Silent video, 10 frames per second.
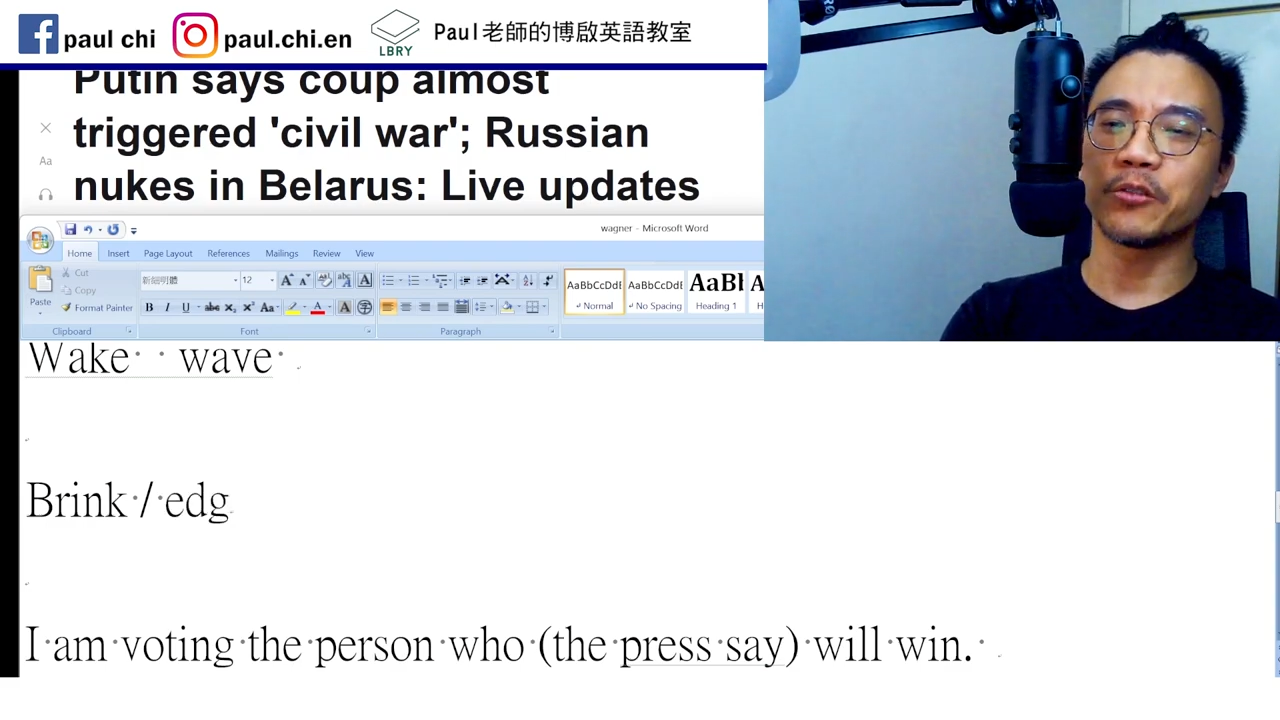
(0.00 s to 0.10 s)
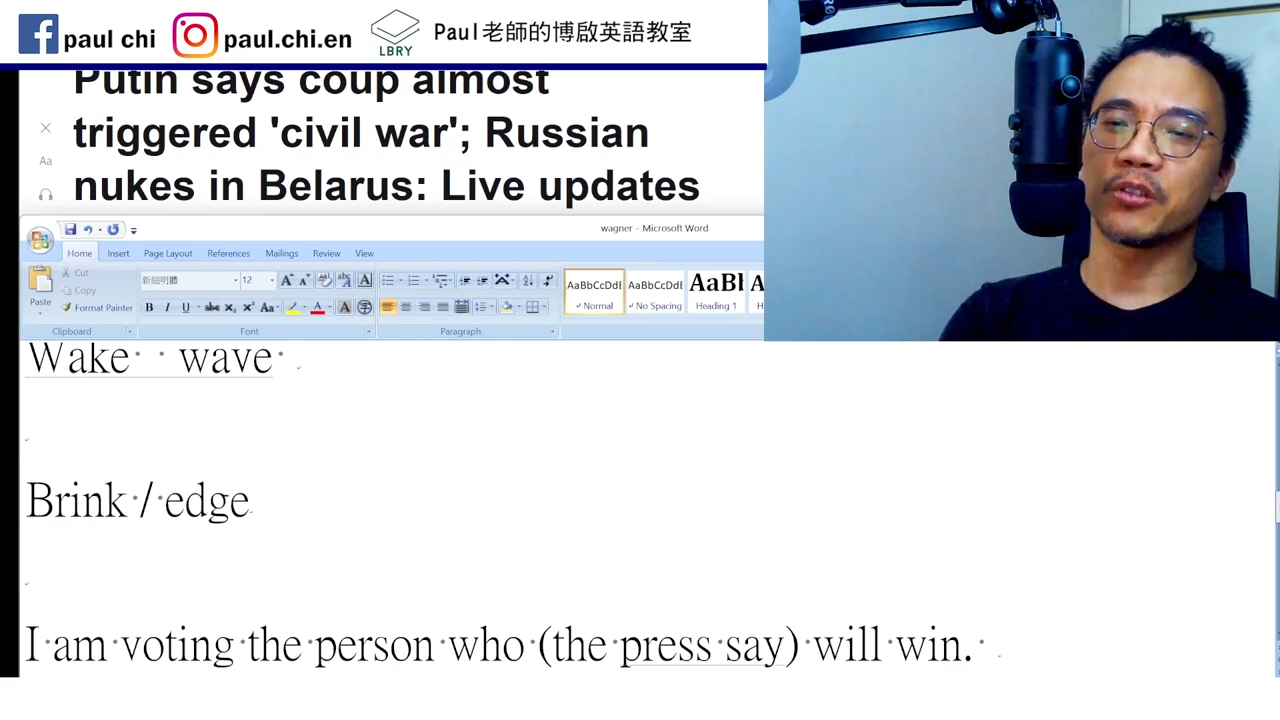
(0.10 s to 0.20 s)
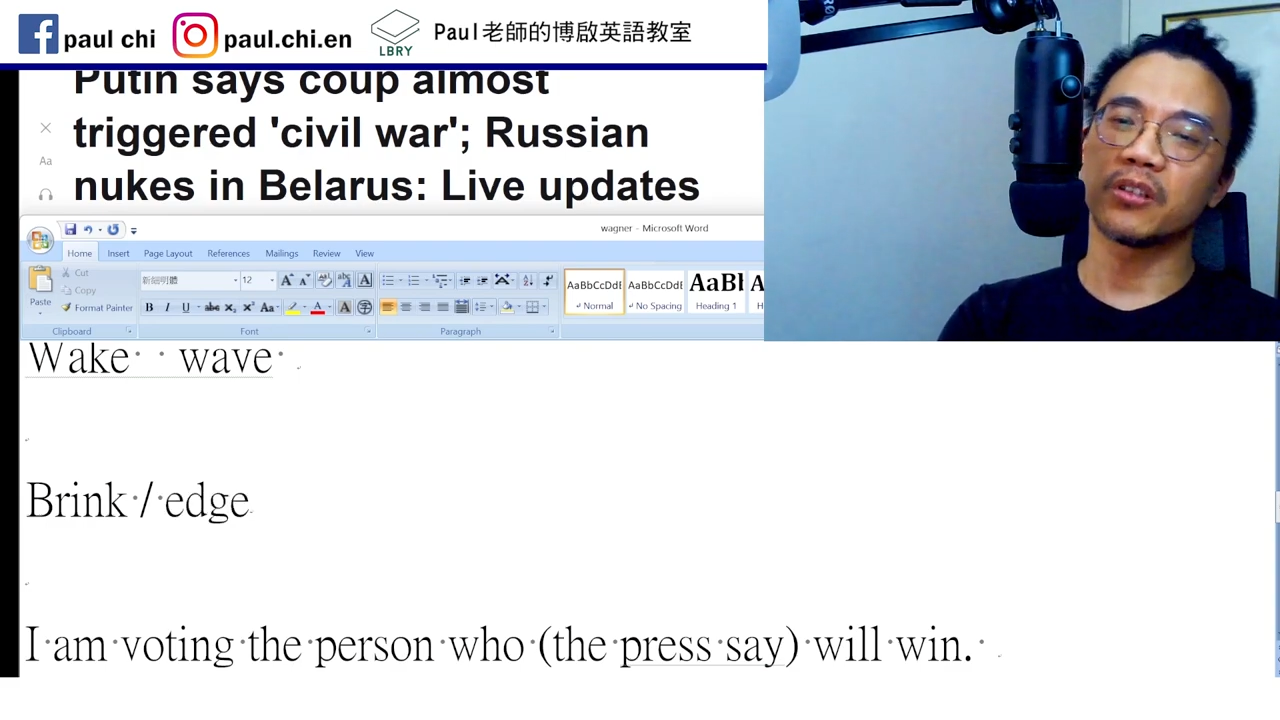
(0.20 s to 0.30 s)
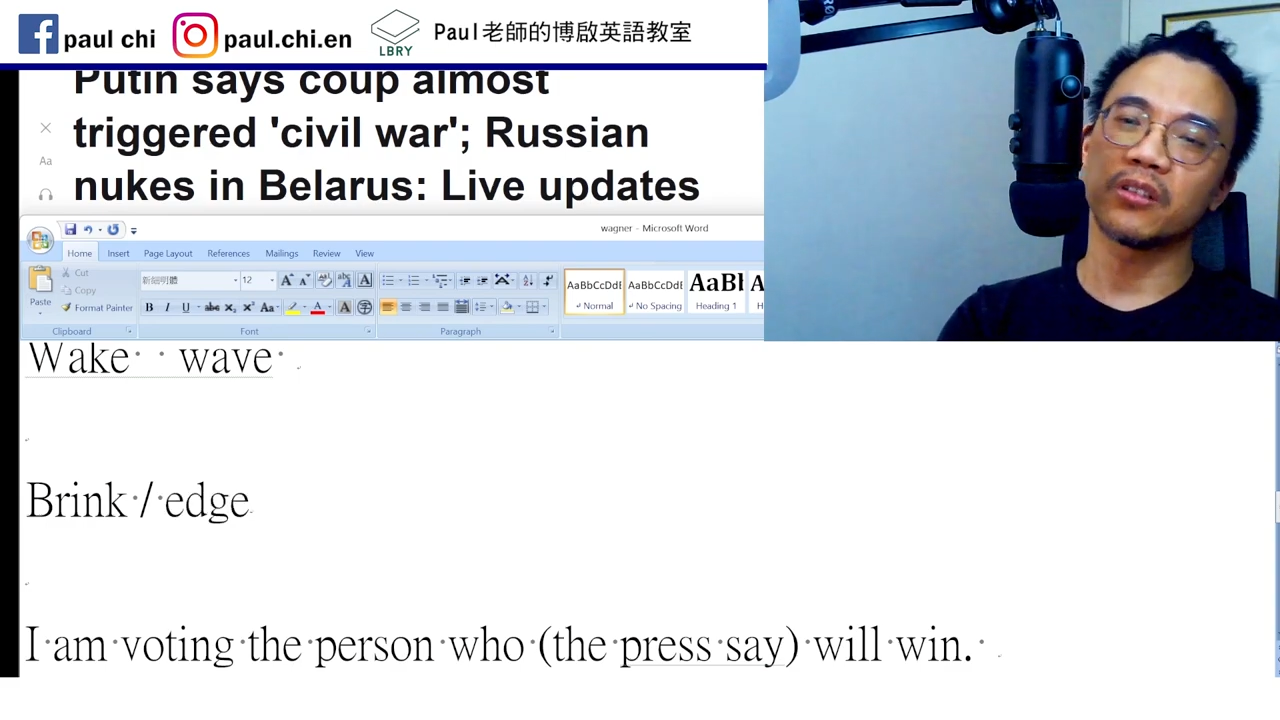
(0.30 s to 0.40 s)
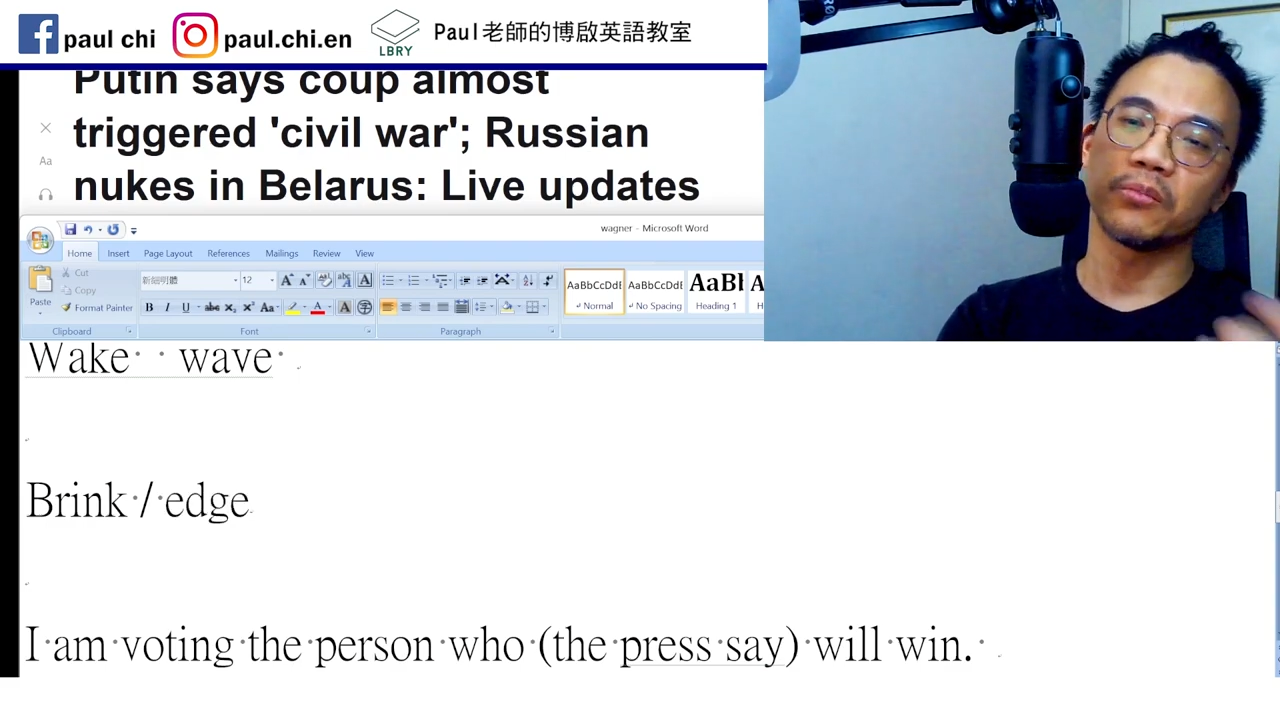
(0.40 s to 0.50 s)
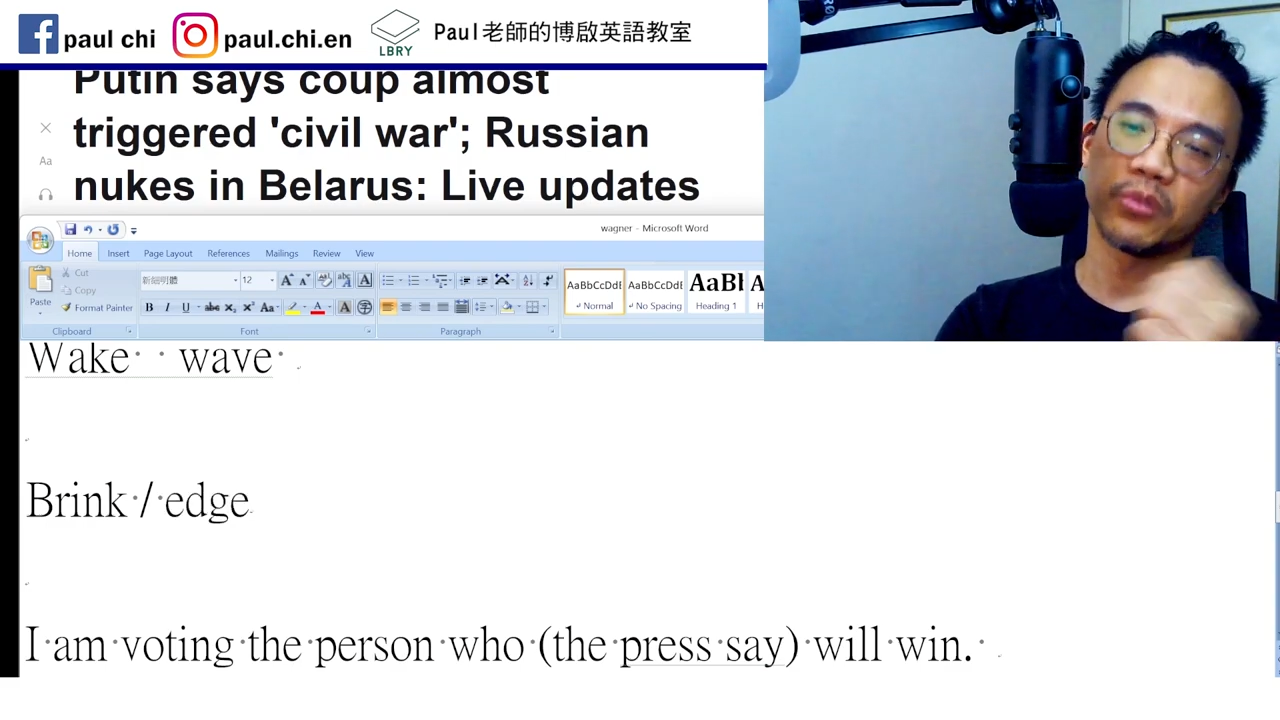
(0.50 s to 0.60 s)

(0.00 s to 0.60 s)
这个字不